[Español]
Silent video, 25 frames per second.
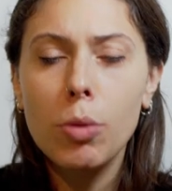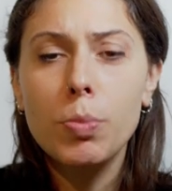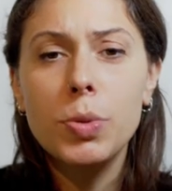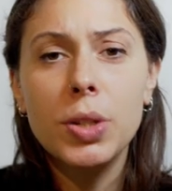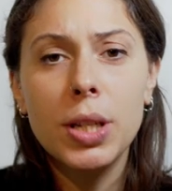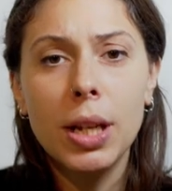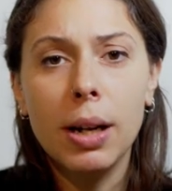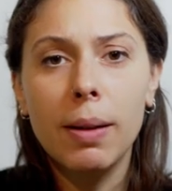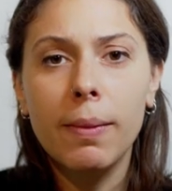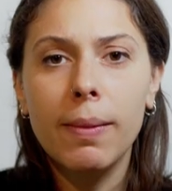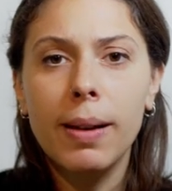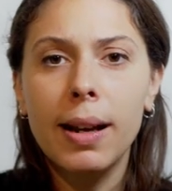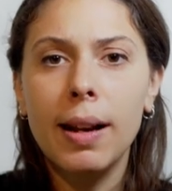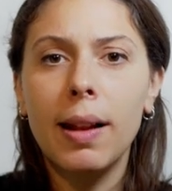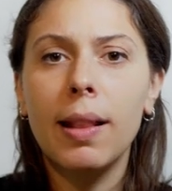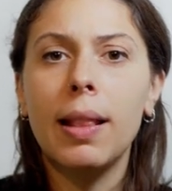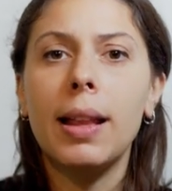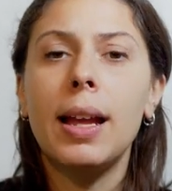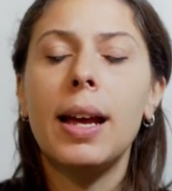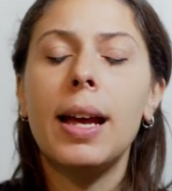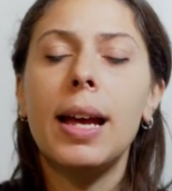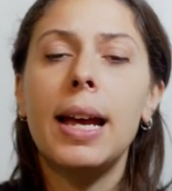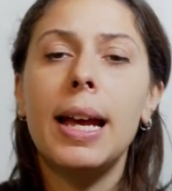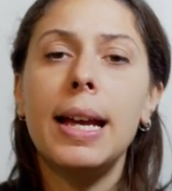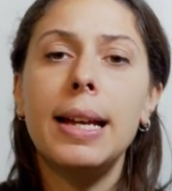
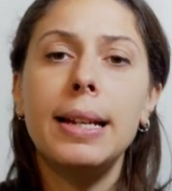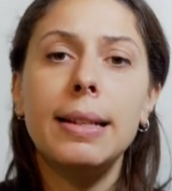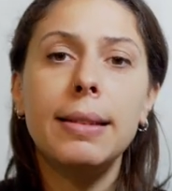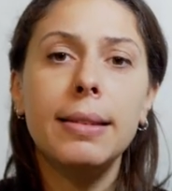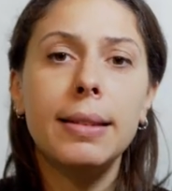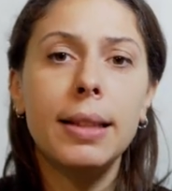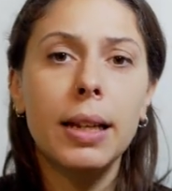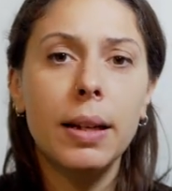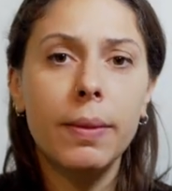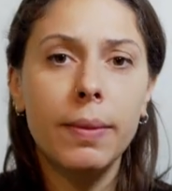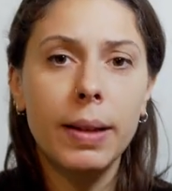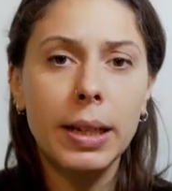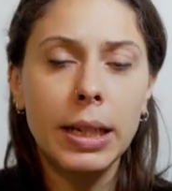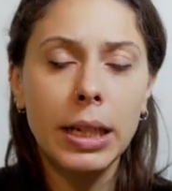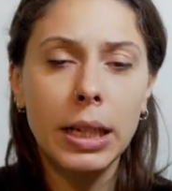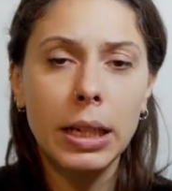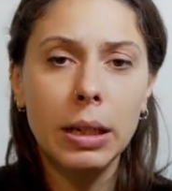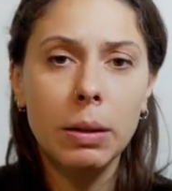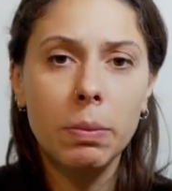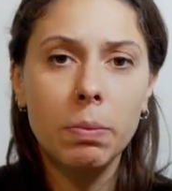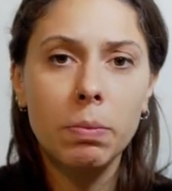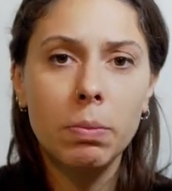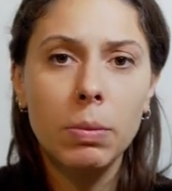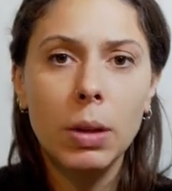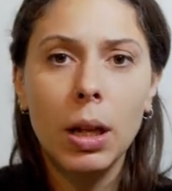observarla e
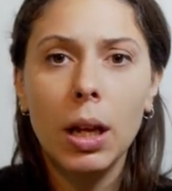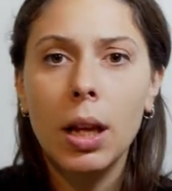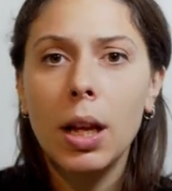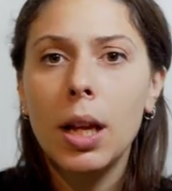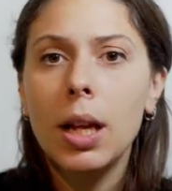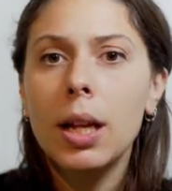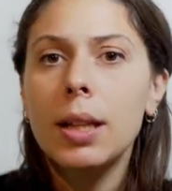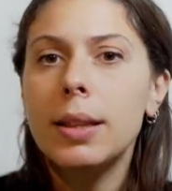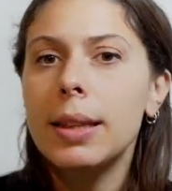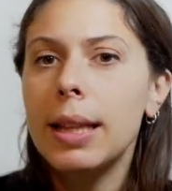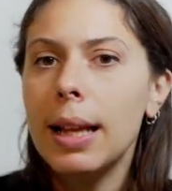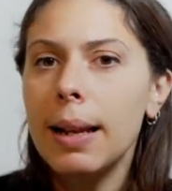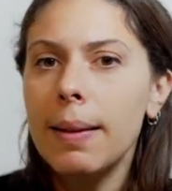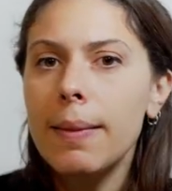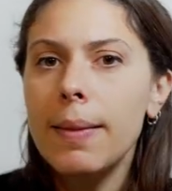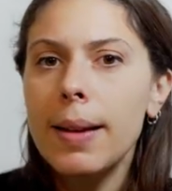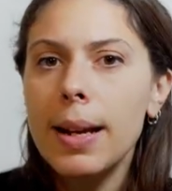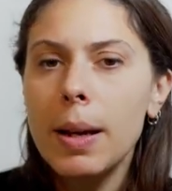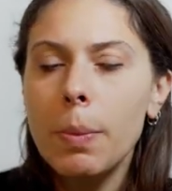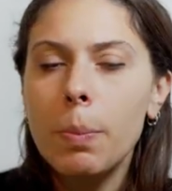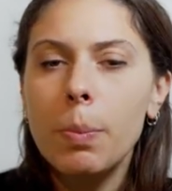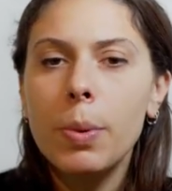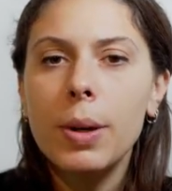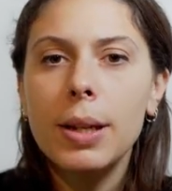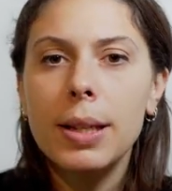intervenir. Tal
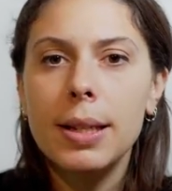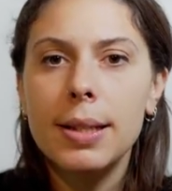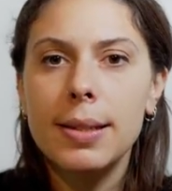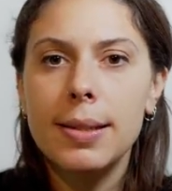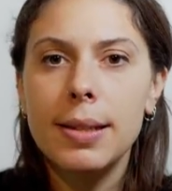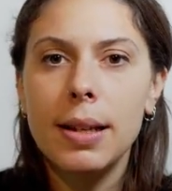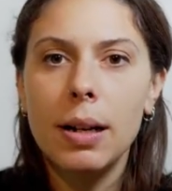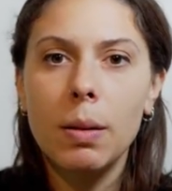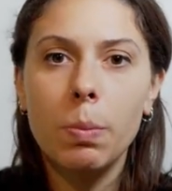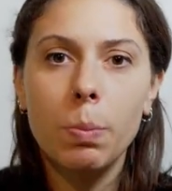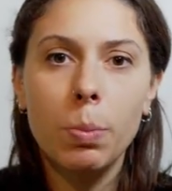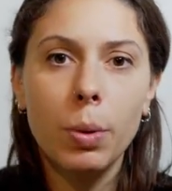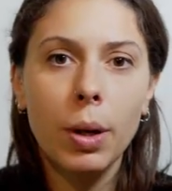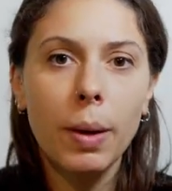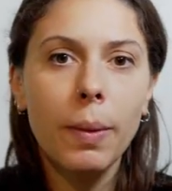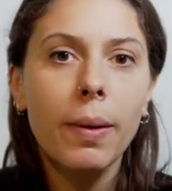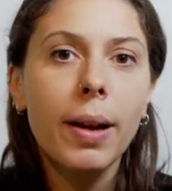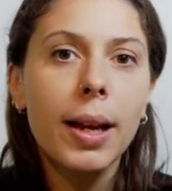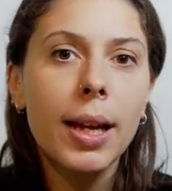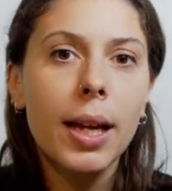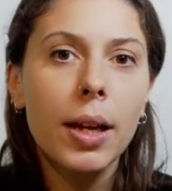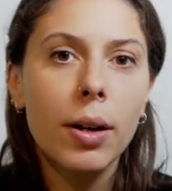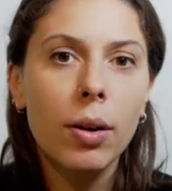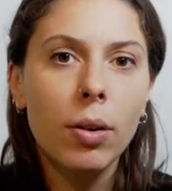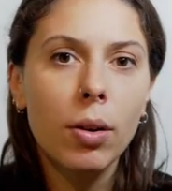vez puede ser
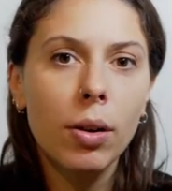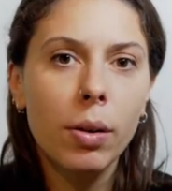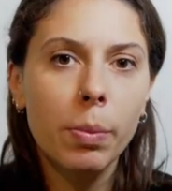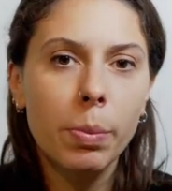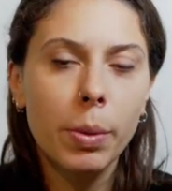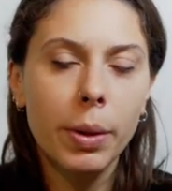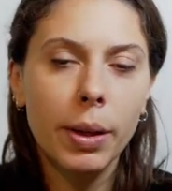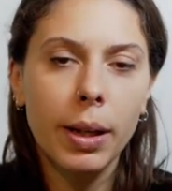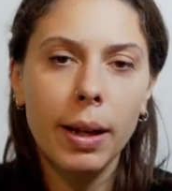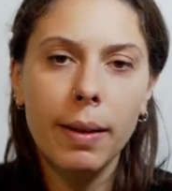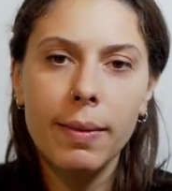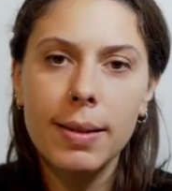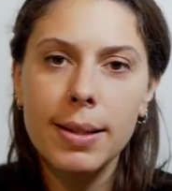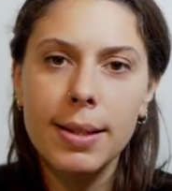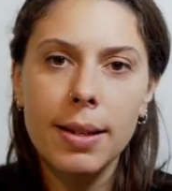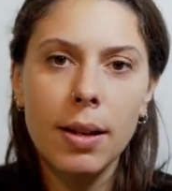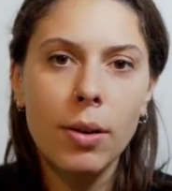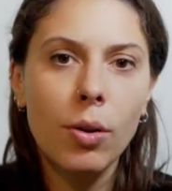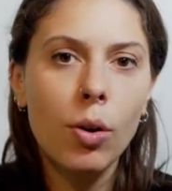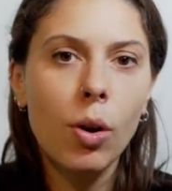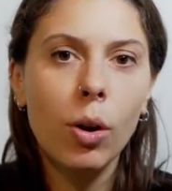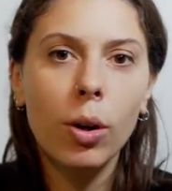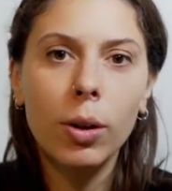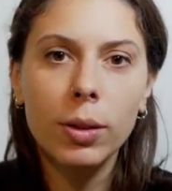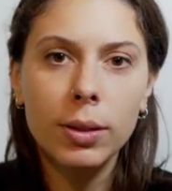prueba y error porque a
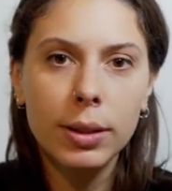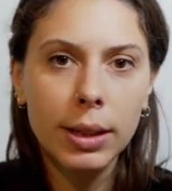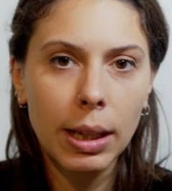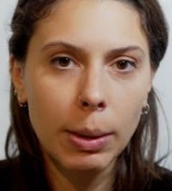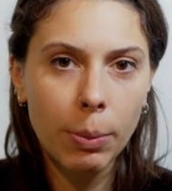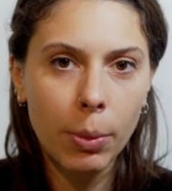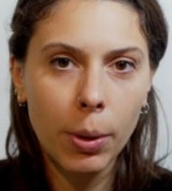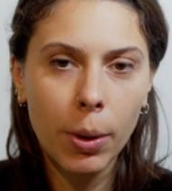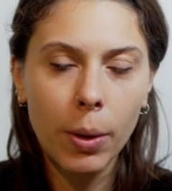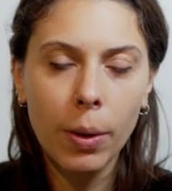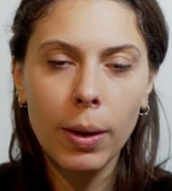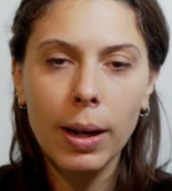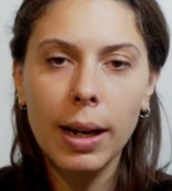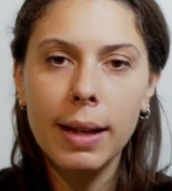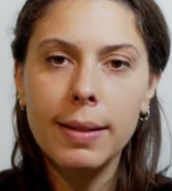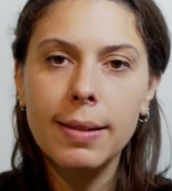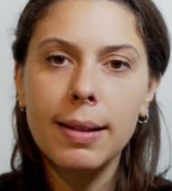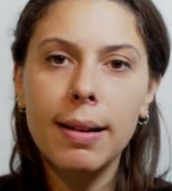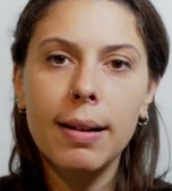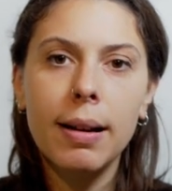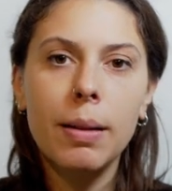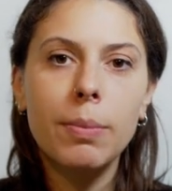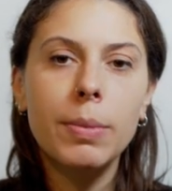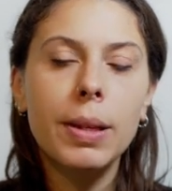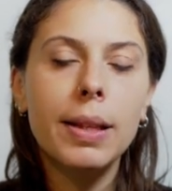veces no contamos con las
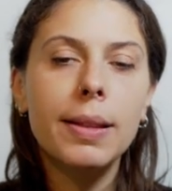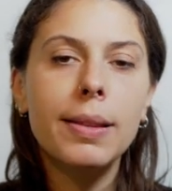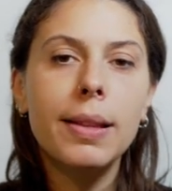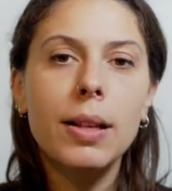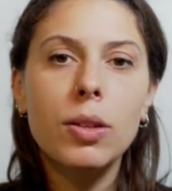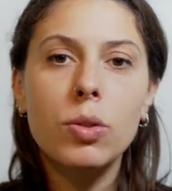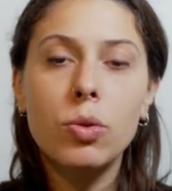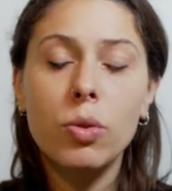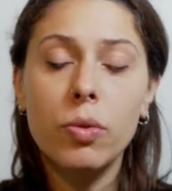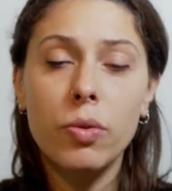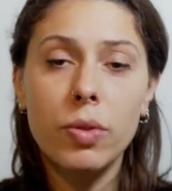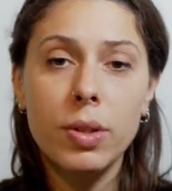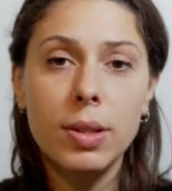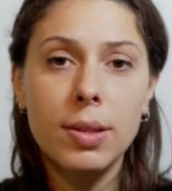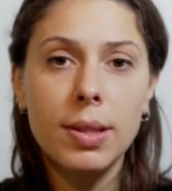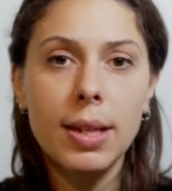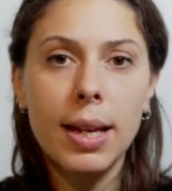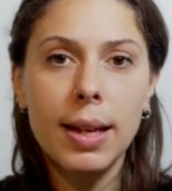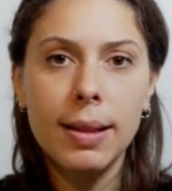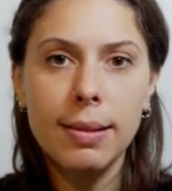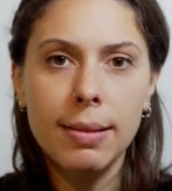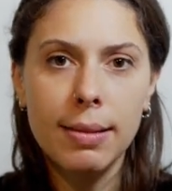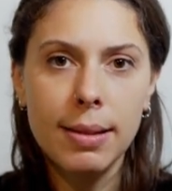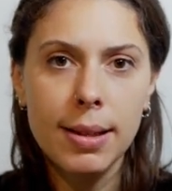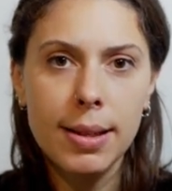herramientas
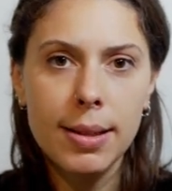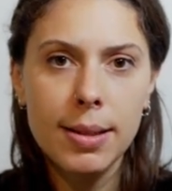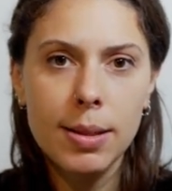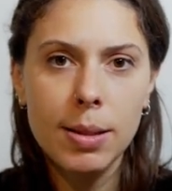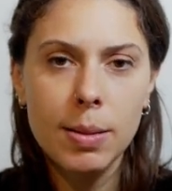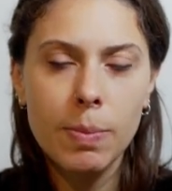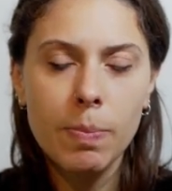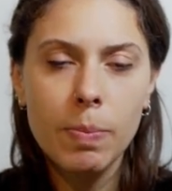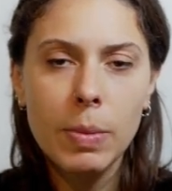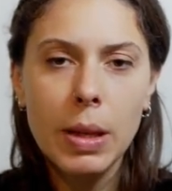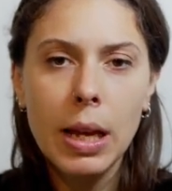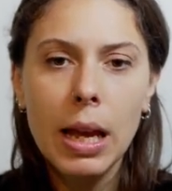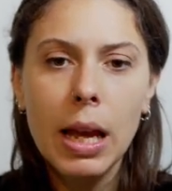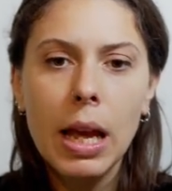suficientes.